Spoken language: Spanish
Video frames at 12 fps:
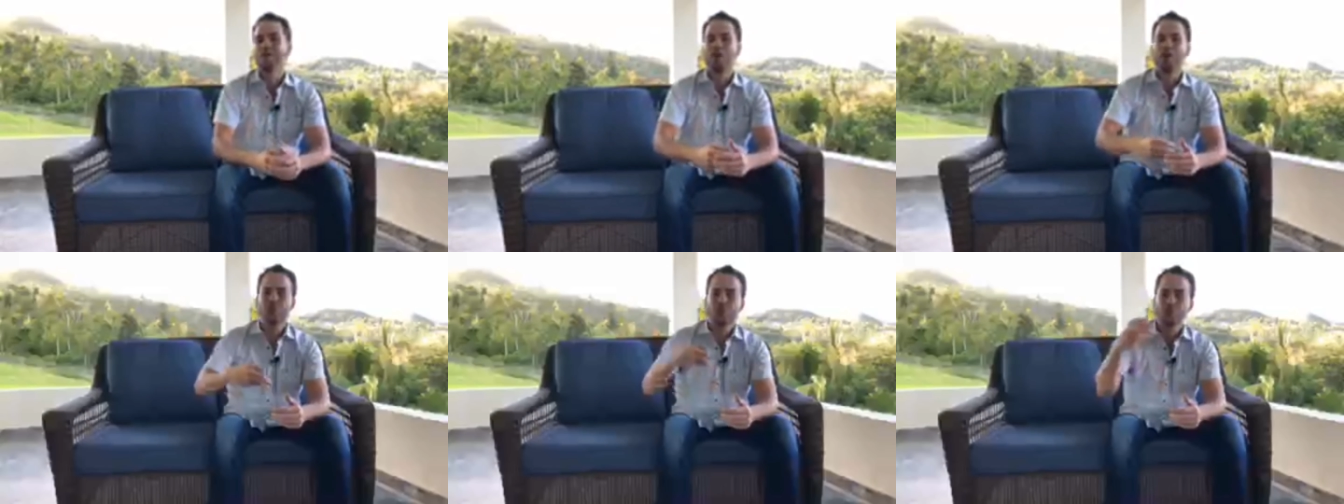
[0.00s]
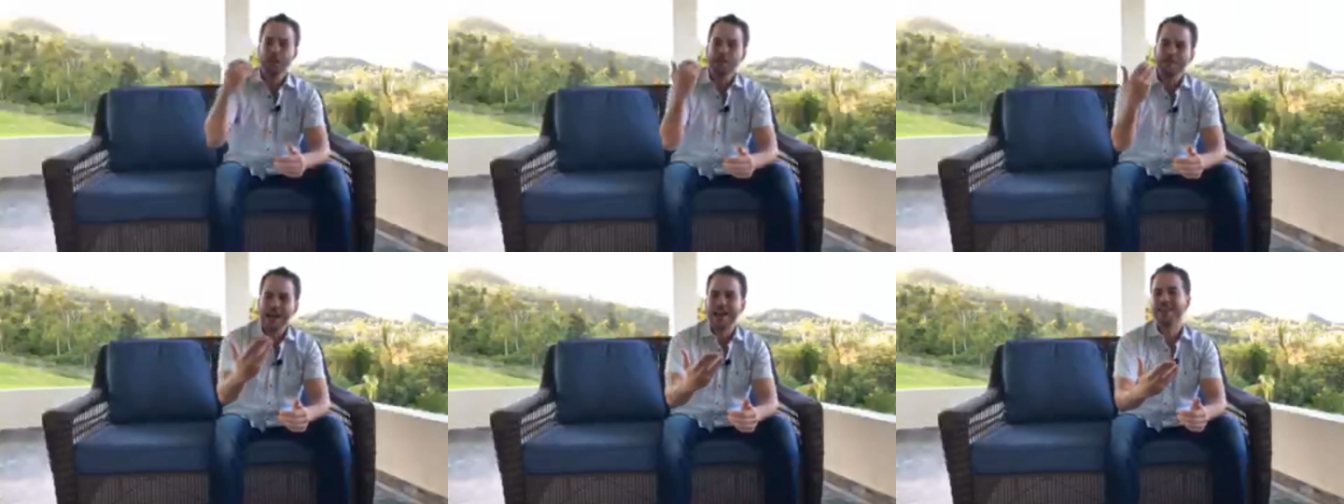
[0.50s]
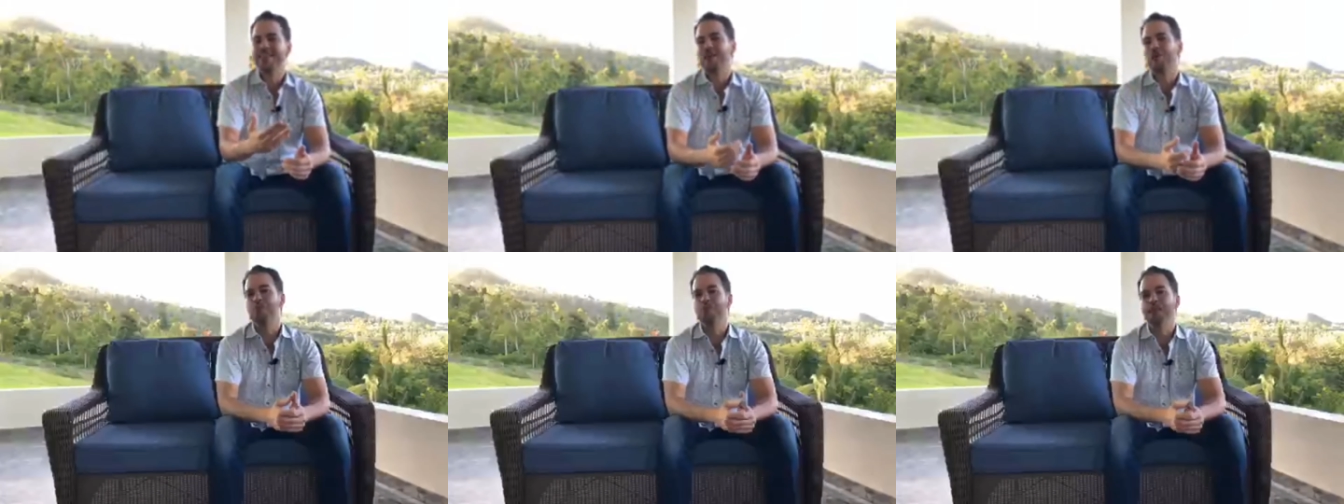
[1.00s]
por tus niveles de
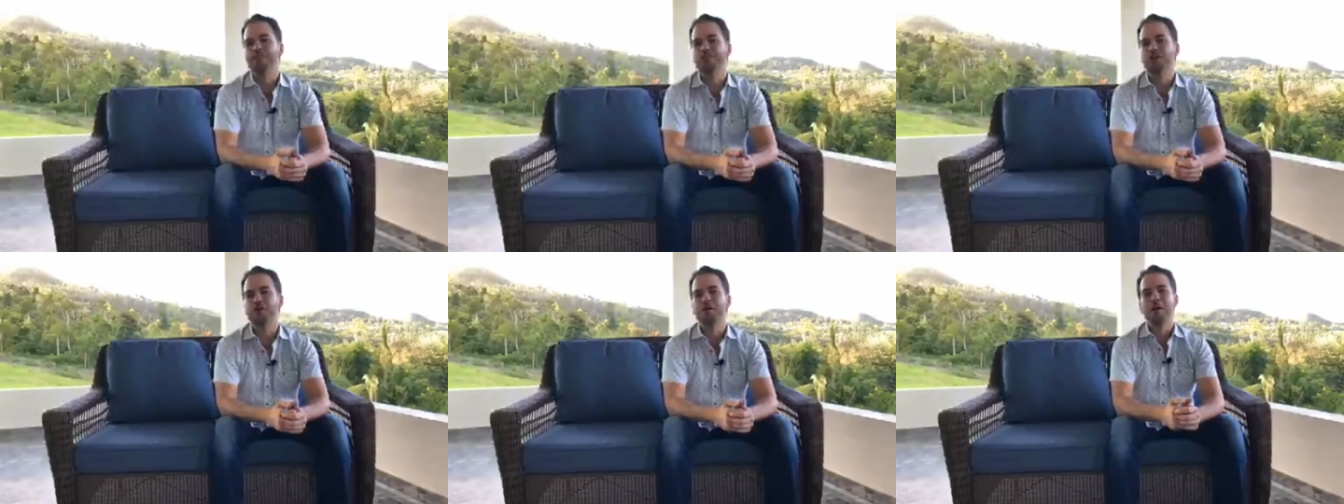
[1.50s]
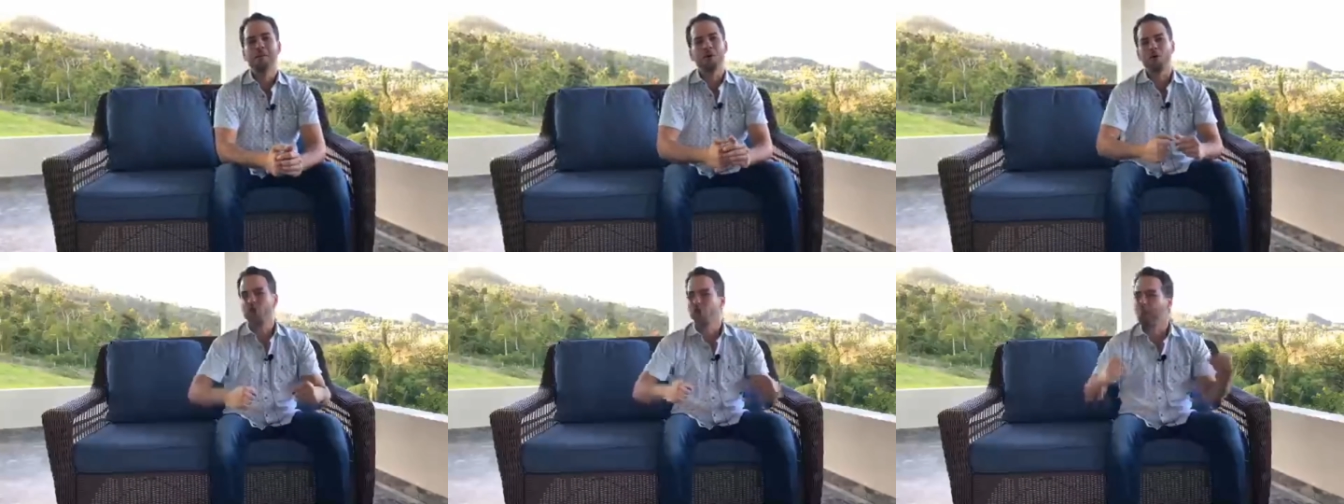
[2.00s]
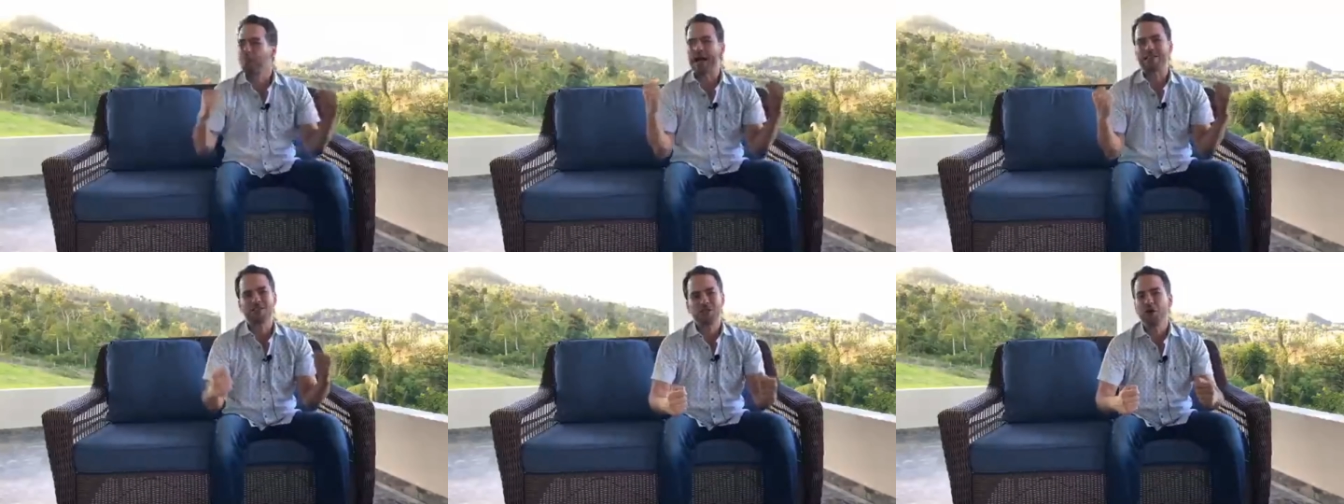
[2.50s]
convicción, por tu
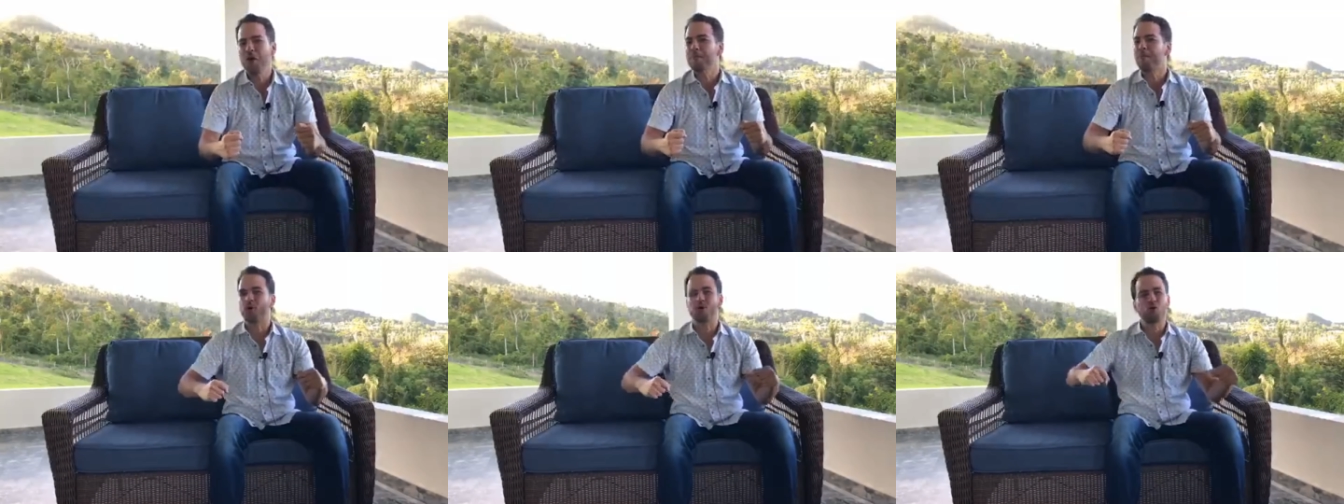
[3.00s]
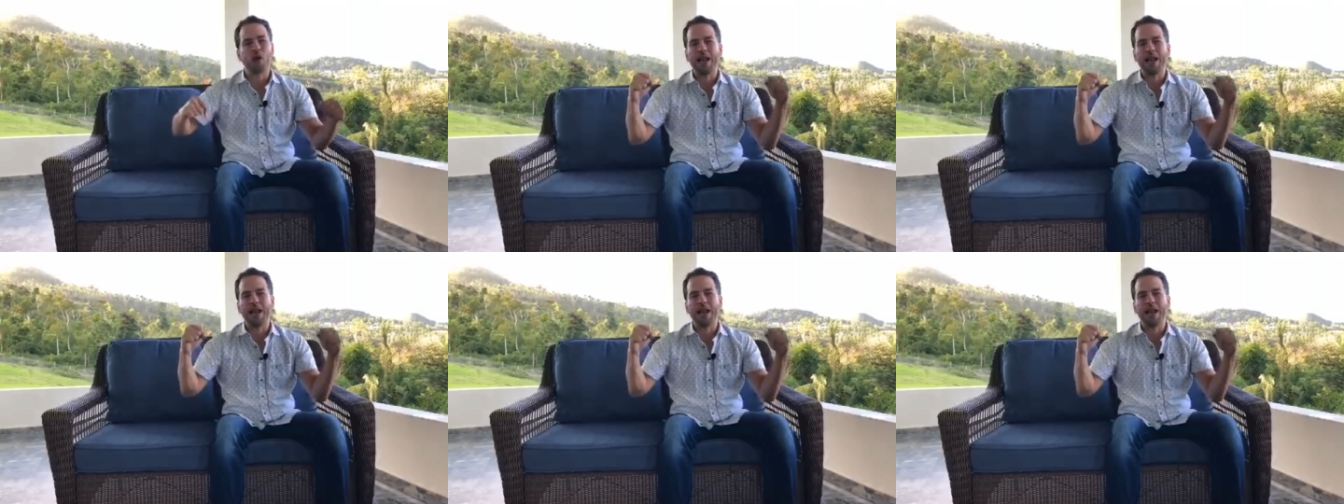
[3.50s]
pasión, por tu